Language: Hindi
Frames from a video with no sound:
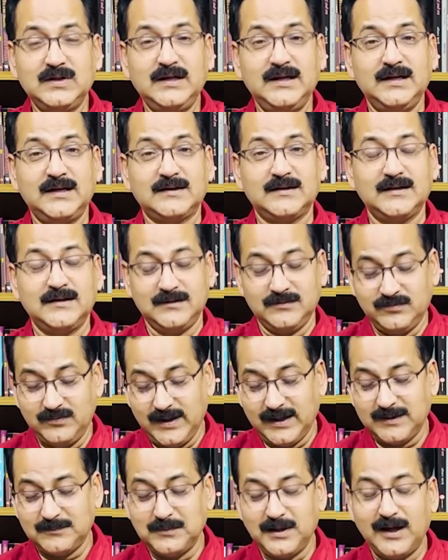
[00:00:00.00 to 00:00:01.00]
एक
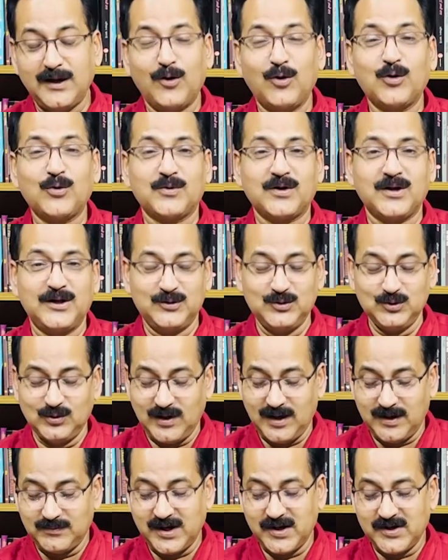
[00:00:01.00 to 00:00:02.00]
व्यंग मैं और कह
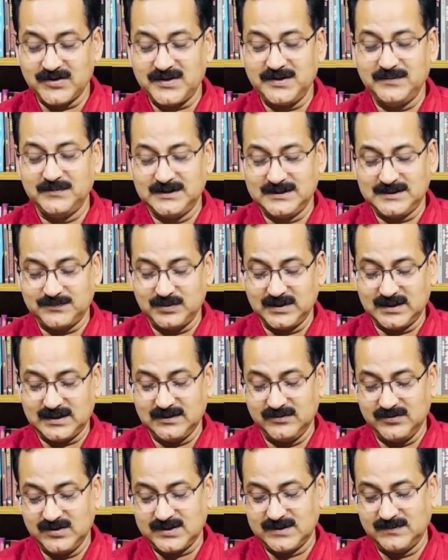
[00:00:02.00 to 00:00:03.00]
दूं आभासी मंच पर
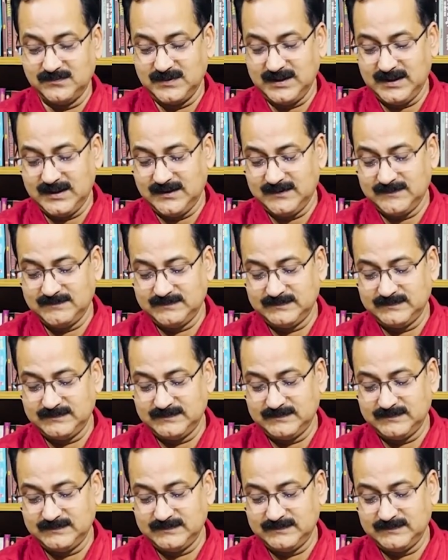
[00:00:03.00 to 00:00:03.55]
कवि सम्मेलन